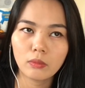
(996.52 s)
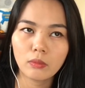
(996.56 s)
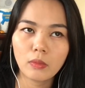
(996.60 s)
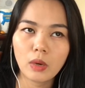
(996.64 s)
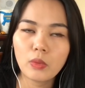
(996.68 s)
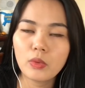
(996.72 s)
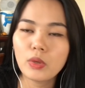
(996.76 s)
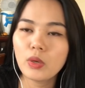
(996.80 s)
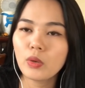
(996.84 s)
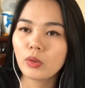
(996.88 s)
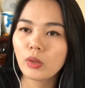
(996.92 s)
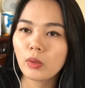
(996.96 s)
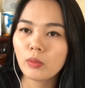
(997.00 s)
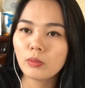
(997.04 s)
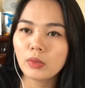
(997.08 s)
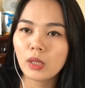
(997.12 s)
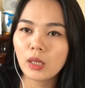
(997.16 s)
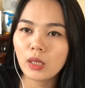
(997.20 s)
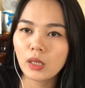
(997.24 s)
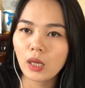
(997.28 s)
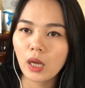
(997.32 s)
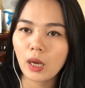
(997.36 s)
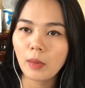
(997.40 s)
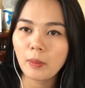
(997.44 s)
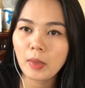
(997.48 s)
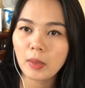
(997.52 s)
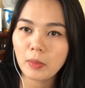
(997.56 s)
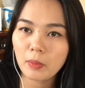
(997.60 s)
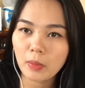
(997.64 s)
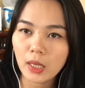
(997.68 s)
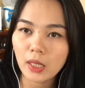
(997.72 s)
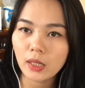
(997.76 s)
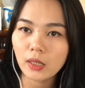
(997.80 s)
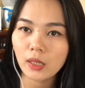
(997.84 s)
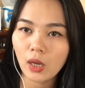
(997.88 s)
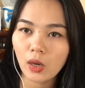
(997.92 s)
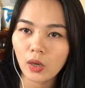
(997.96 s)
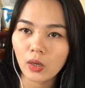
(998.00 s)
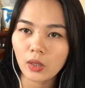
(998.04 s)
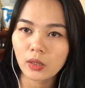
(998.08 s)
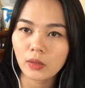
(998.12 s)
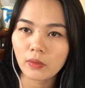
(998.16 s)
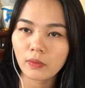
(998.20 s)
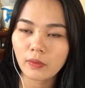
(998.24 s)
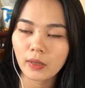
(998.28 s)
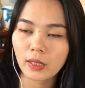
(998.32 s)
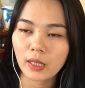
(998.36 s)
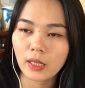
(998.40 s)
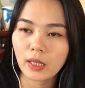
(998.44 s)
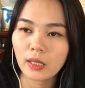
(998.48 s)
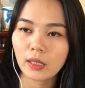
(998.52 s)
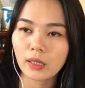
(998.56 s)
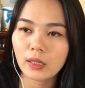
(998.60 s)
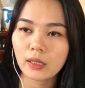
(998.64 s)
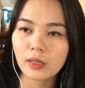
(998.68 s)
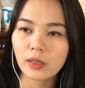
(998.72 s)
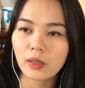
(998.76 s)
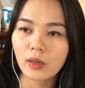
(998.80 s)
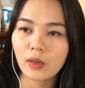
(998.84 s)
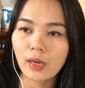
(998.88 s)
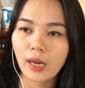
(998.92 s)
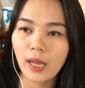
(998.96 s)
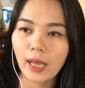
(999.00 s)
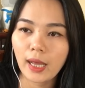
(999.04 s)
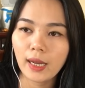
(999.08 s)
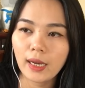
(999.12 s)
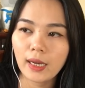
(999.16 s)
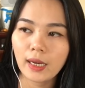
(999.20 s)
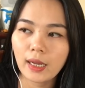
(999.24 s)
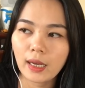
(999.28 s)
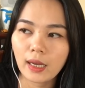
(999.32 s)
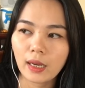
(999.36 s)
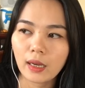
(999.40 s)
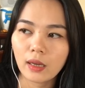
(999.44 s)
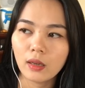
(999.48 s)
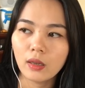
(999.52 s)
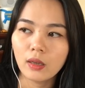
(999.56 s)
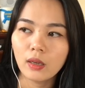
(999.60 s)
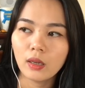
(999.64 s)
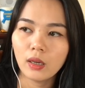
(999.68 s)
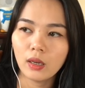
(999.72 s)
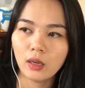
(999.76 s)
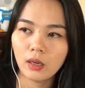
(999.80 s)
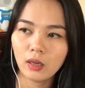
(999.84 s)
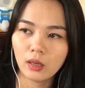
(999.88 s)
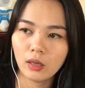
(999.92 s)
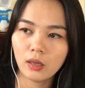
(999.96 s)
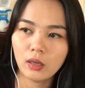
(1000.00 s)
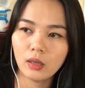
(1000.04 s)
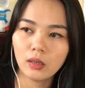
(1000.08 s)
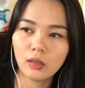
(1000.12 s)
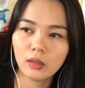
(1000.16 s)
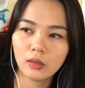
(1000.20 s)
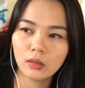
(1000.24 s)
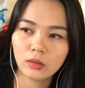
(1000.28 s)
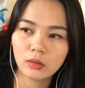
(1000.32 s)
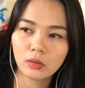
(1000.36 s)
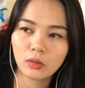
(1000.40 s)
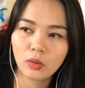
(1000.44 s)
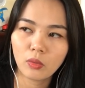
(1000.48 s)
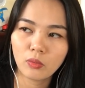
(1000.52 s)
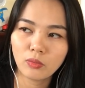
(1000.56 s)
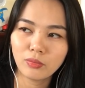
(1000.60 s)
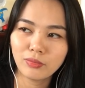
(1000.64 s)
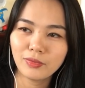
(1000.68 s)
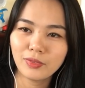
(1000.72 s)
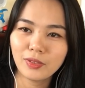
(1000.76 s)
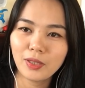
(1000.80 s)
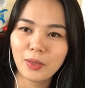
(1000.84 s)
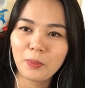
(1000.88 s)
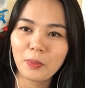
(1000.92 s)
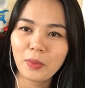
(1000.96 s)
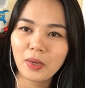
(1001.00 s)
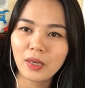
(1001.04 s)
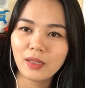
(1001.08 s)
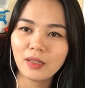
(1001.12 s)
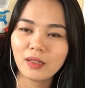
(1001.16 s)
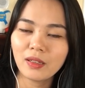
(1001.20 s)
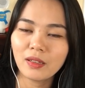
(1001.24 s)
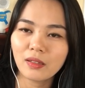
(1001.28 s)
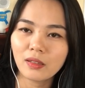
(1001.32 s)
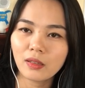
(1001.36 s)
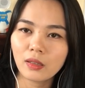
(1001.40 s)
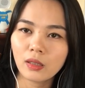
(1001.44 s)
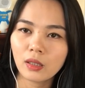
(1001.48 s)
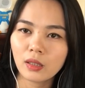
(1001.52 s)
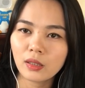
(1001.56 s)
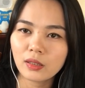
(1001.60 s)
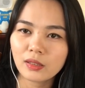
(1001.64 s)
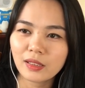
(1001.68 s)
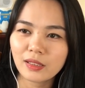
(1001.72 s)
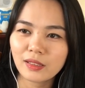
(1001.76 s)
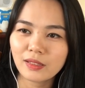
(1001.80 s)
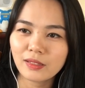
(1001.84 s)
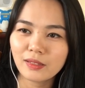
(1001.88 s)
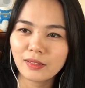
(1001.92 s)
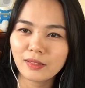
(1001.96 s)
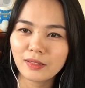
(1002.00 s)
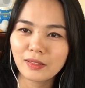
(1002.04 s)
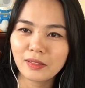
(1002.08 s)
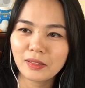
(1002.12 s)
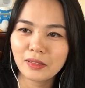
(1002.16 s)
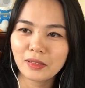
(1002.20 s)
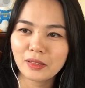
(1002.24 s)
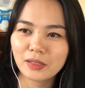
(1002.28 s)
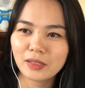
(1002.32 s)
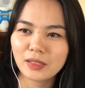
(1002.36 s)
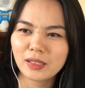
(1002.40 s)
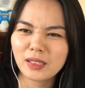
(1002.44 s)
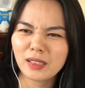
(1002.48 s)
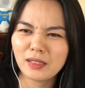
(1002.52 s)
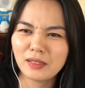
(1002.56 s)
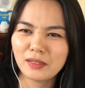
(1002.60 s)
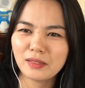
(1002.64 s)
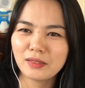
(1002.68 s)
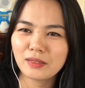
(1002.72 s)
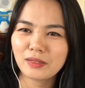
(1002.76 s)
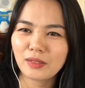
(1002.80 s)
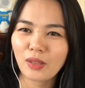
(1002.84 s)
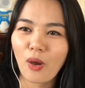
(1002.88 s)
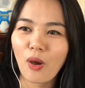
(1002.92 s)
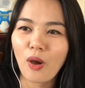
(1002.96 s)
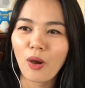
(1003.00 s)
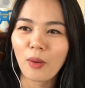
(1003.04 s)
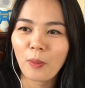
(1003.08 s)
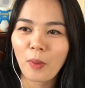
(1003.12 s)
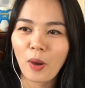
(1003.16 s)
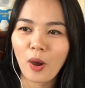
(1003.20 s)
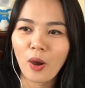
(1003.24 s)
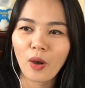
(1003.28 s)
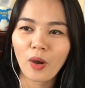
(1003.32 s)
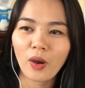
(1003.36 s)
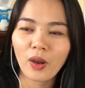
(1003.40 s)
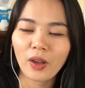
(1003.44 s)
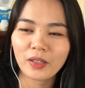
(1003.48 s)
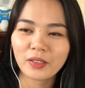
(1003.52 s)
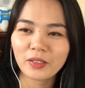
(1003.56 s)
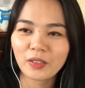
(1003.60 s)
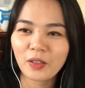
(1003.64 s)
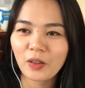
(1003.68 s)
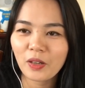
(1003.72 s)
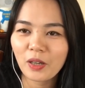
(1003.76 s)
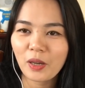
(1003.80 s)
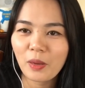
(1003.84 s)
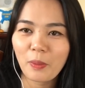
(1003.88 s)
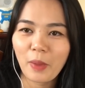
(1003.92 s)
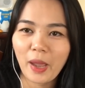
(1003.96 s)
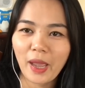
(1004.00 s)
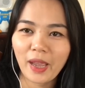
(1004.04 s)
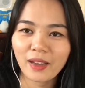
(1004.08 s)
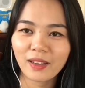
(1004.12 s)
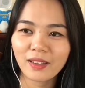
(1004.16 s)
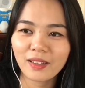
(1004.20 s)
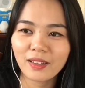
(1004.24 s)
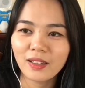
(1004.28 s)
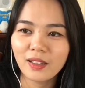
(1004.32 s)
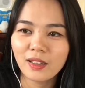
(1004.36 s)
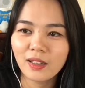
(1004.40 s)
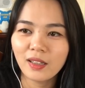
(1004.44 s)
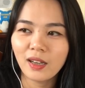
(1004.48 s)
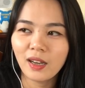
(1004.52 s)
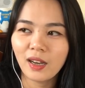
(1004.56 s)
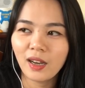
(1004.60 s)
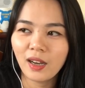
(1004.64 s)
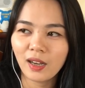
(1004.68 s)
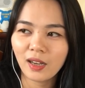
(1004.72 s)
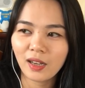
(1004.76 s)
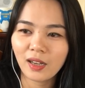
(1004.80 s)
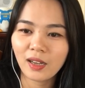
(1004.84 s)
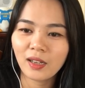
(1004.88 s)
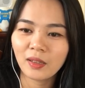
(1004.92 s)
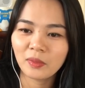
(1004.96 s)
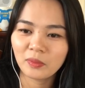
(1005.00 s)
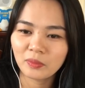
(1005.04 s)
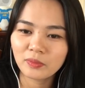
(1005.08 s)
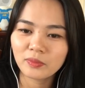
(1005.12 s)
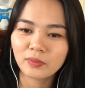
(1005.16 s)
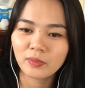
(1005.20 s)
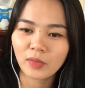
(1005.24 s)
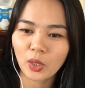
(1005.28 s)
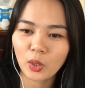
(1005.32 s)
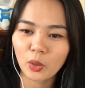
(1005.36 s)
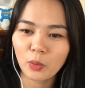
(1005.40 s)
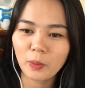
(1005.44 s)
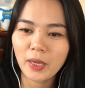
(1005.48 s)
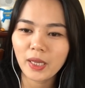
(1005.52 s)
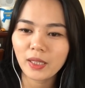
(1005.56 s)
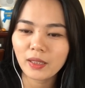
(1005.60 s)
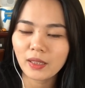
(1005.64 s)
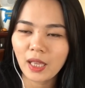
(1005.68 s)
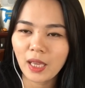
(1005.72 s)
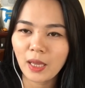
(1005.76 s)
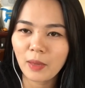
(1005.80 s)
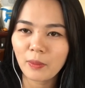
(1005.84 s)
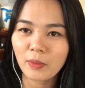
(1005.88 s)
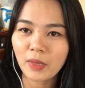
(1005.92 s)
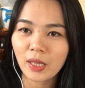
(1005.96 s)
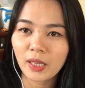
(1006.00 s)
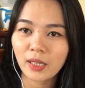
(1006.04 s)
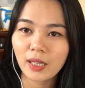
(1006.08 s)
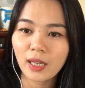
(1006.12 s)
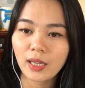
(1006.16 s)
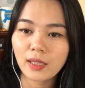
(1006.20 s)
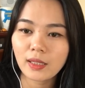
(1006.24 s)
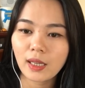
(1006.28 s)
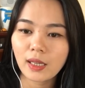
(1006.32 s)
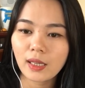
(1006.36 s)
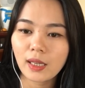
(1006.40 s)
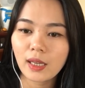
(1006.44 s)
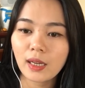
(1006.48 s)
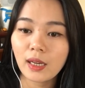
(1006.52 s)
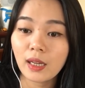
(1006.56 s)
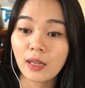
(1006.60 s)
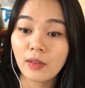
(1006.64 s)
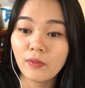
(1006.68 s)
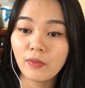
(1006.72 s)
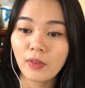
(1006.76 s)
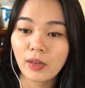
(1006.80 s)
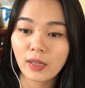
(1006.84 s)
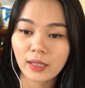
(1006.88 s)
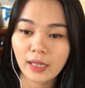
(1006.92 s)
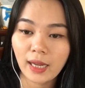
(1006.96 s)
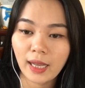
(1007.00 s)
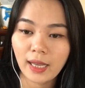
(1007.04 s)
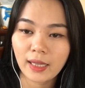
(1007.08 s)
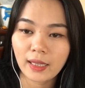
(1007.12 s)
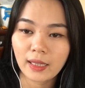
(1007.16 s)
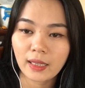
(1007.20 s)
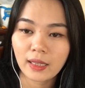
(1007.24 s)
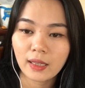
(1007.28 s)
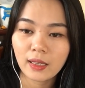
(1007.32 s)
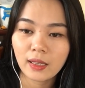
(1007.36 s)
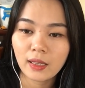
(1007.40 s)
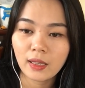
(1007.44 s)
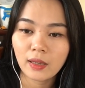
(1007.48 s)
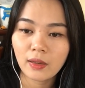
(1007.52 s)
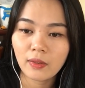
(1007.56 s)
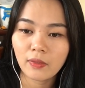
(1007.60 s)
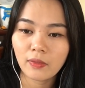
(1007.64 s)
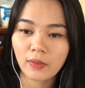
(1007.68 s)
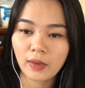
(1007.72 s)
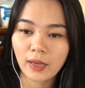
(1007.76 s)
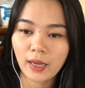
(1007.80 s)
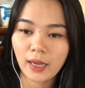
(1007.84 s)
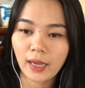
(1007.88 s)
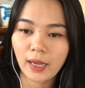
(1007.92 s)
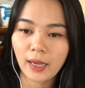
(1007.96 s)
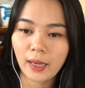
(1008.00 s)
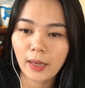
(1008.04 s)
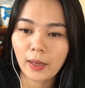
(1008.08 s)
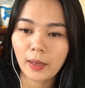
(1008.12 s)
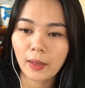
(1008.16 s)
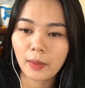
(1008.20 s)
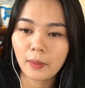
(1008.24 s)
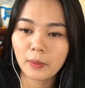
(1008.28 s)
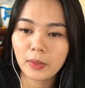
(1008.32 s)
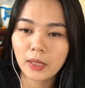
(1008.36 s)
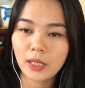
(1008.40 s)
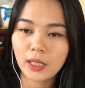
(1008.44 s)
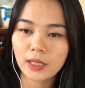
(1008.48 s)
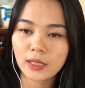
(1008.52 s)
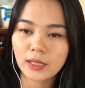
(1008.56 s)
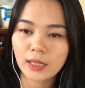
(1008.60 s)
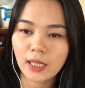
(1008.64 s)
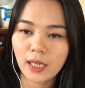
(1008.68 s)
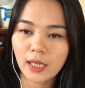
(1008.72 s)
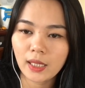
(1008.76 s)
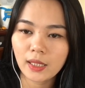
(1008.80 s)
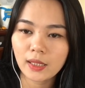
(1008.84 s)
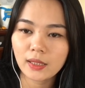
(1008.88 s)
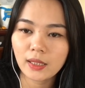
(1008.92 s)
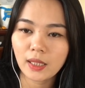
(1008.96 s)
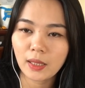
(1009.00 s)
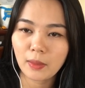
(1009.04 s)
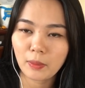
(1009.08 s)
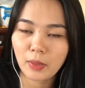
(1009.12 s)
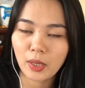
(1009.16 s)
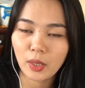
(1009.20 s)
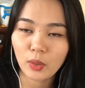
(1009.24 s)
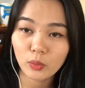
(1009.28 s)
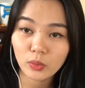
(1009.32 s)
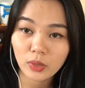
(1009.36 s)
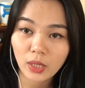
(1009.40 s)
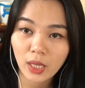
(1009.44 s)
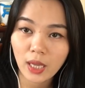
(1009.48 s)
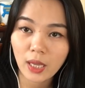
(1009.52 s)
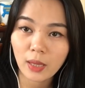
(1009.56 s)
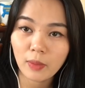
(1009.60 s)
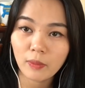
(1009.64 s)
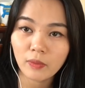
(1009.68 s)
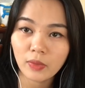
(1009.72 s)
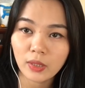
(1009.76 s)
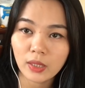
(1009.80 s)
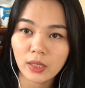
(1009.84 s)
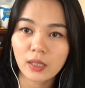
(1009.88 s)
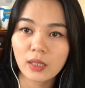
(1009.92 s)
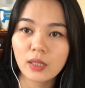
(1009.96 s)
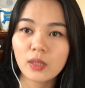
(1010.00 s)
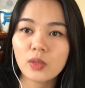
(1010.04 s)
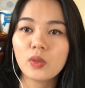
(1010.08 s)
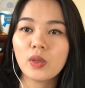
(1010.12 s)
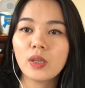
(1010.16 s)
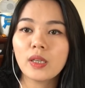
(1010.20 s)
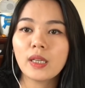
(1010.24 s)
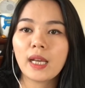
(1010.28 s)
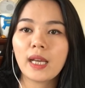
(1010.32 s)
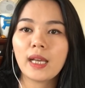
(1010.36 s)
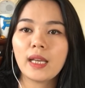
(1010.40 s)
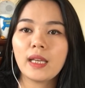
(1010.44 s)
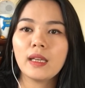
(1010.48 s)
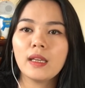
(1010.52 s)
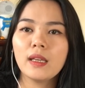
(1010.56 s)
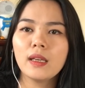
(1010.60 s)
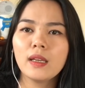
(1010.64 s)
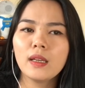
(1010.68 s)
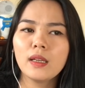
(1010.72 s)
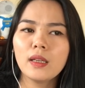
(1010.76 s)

bao nhiêu thông tin đó mình biết thôi, vì có lẽ là uh, cũng giúp ích được uh, sự tò mò cho các bạn uh, hiểu biết thêm về cái cái cái lĩnh vực này, và mình sẽ tìm hiểu thêm về những cái chuyện này.